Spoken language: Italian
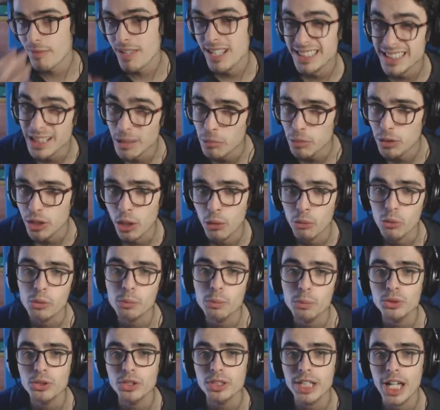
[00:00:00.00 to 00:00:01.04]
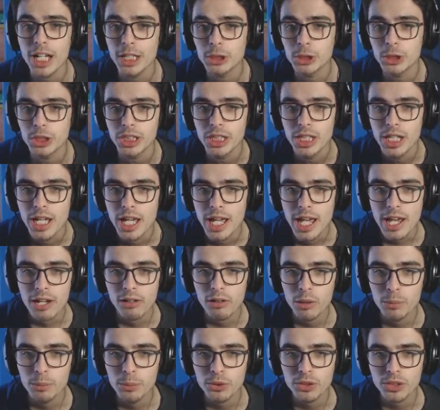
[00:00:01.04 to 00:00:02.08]
siamo nella 1.10 e
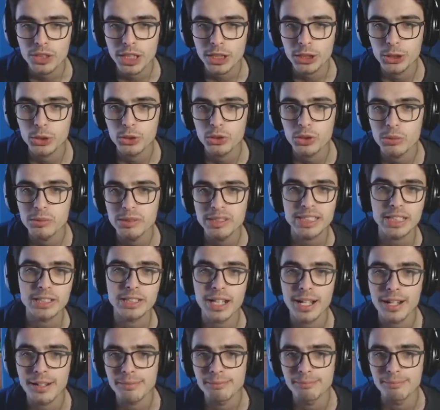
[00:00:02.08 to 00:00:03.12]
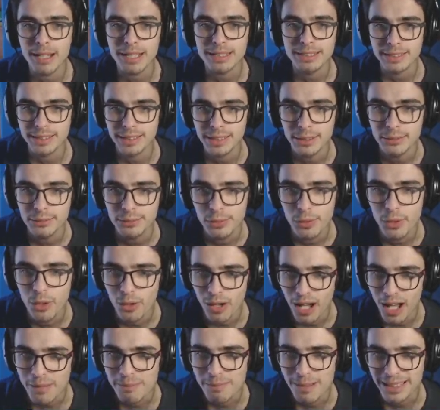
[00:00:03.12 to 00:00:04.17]
la 1.10 è ottimizzata a
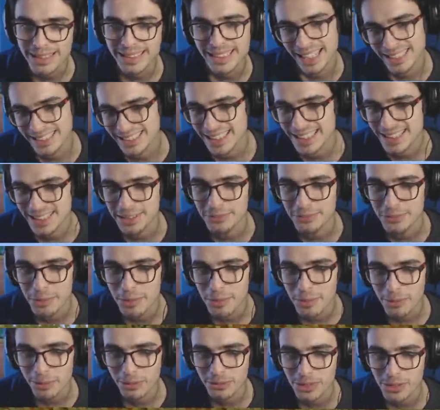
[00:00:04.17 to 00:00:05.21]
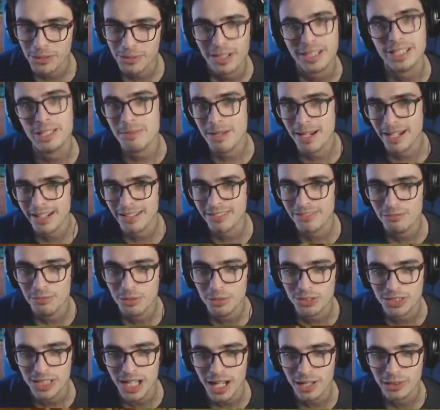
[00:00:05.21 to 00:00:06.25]
schifo, abbastanza schifo per quanto riguarda Minecraft
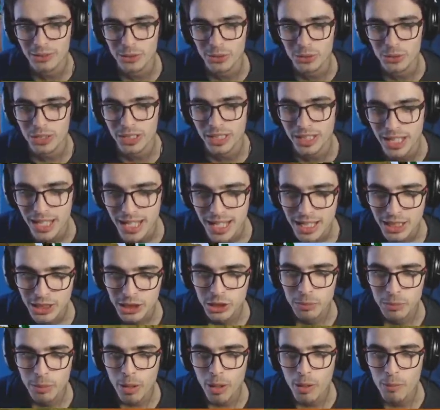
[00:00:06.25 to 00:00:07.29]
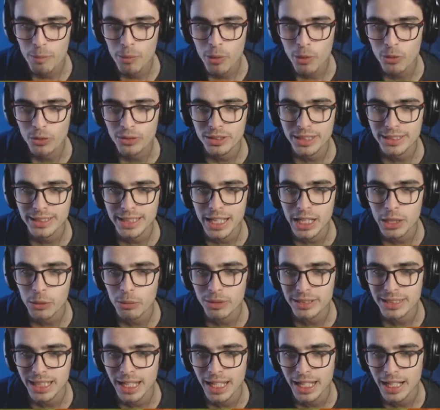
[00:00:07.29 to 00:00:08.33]
moddato, quindi ci dobbiamo un po' accontentare di
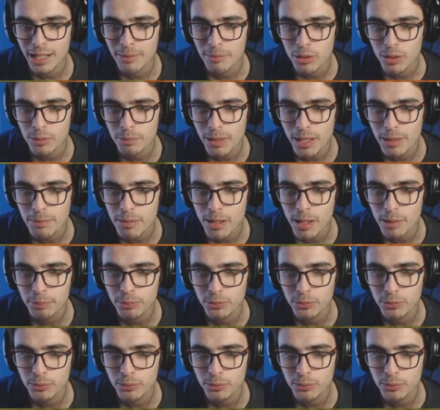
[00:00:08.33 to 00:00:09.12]
questa lag almeno per le prime